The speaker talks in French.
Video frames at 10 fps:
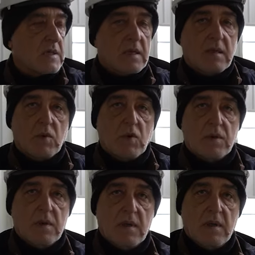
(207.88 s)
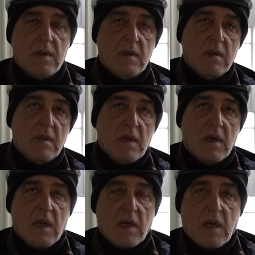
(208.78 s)
Il serait donc
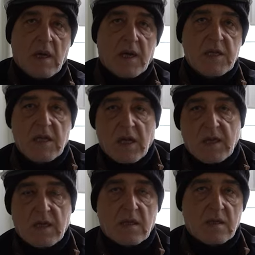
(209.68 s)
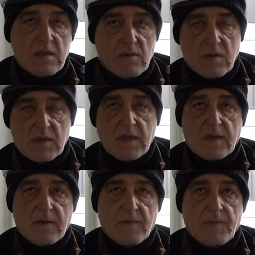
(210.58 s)
difficile de trouver une autre
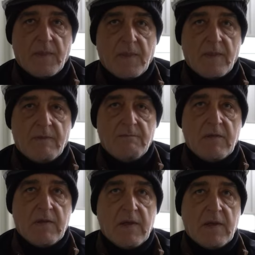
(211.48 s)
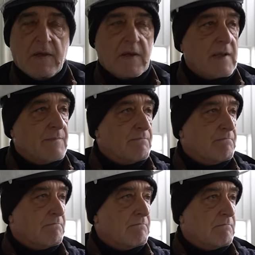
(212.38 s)
façon de maintenir dans ces
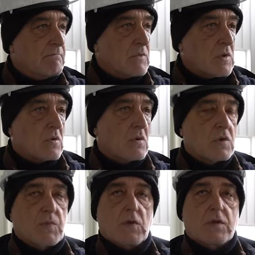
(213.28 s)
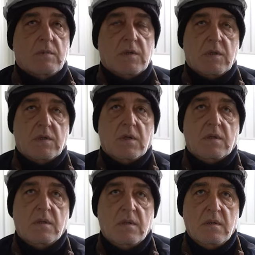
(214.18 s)
locaux un niveau de
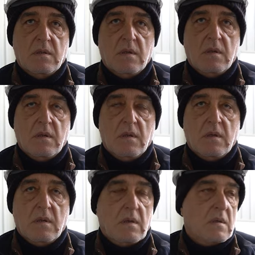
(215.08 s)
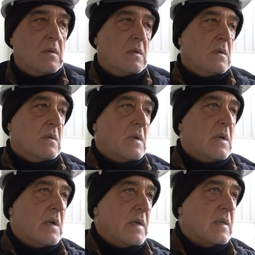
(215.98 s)
température nécessaire pour le
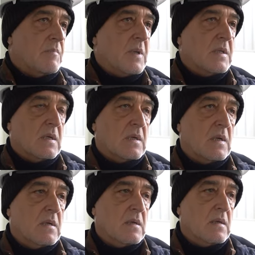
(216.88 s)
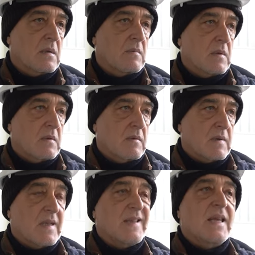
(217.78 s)
béton, qui devrait
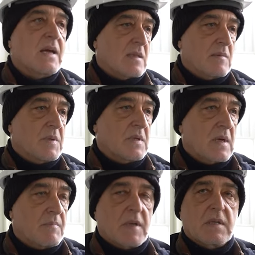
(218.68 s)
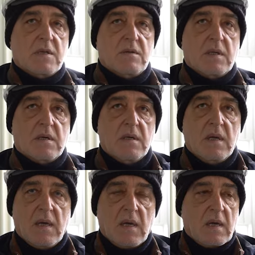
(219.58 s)
attendre 28
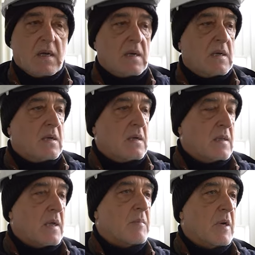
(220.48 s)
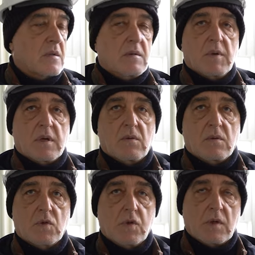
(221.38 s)
jours pour prendre de la
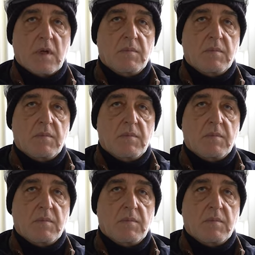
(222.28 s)
résistance.